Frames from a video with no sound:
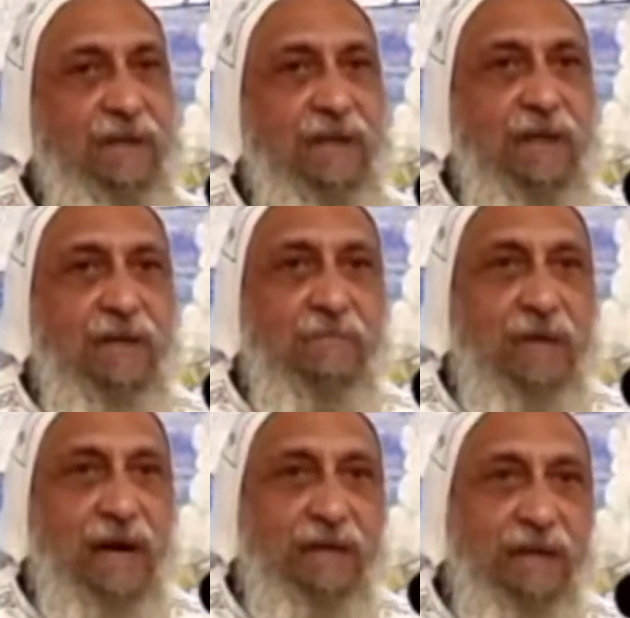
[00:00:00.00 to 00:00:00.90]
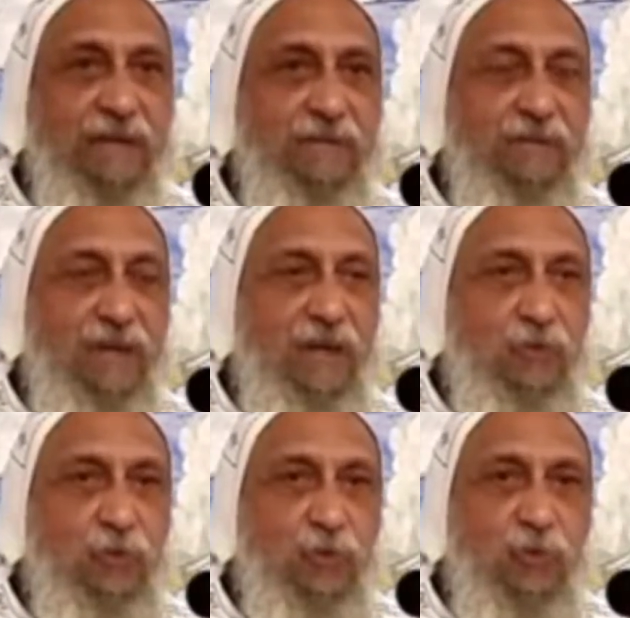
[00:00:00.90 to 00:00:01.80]
بأعياد
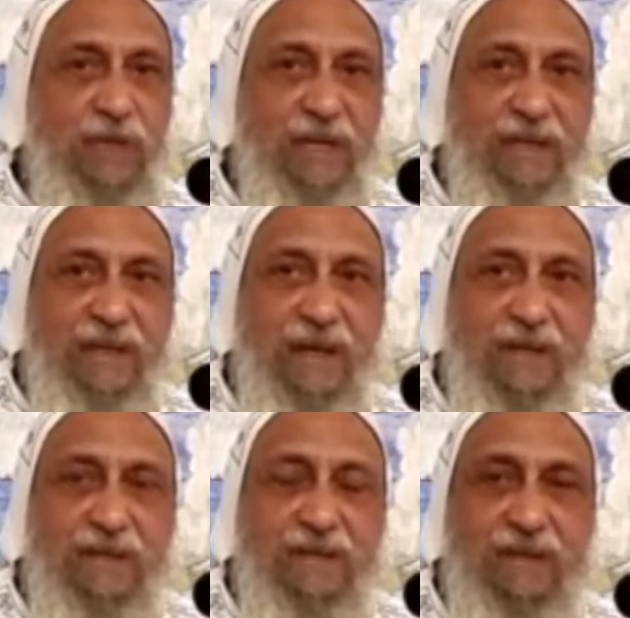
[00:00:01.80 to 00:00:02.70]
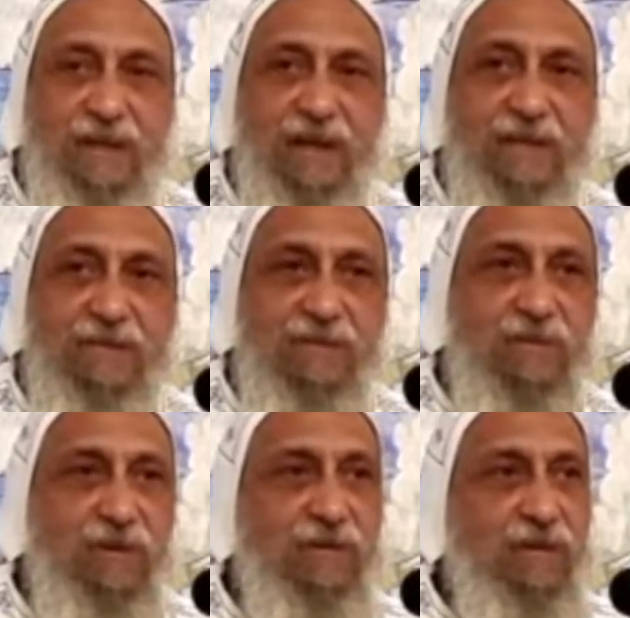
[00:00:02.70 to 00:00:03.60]
الظهور الإلهي لغاية
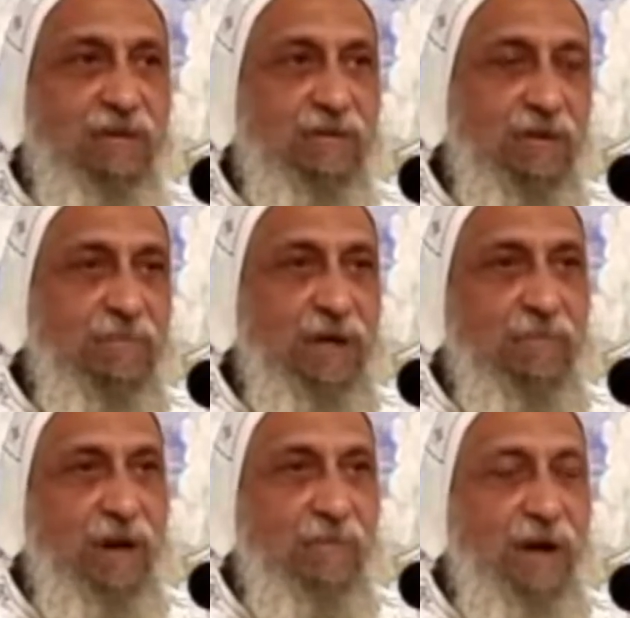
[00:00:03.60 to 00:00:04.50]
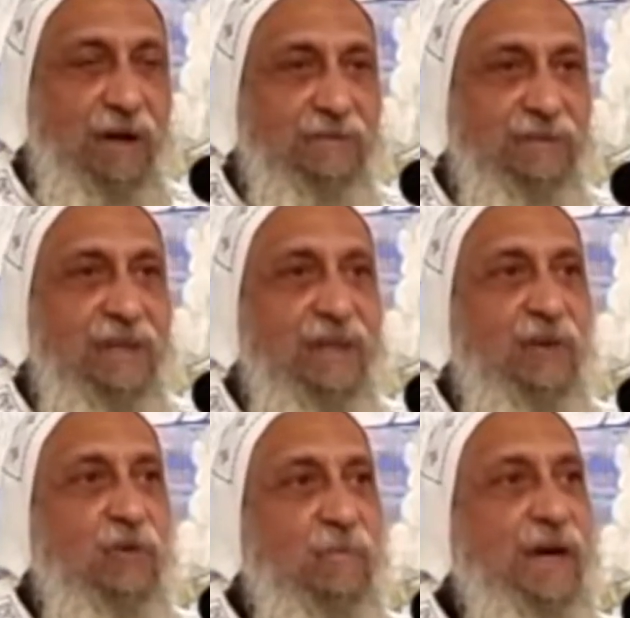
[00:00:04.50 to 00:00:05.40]
القرن الرابع مع بعض
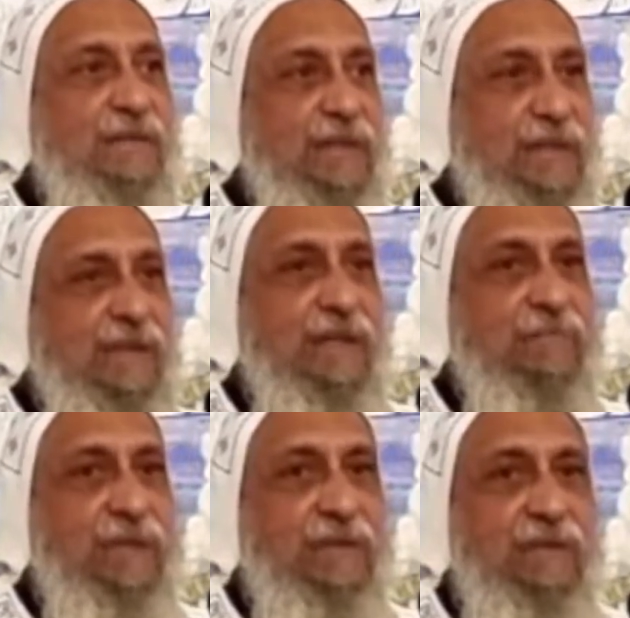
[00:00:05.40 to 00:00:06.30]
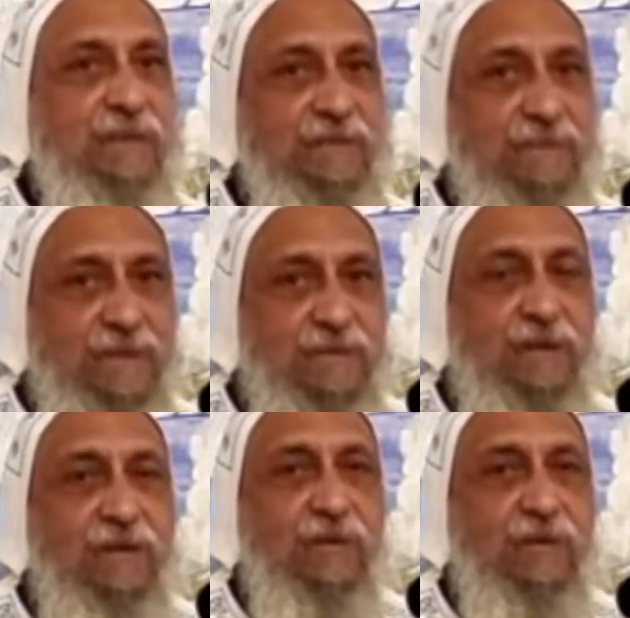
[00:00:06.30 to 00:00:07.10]
وبعد كده ابتدت تفصل كل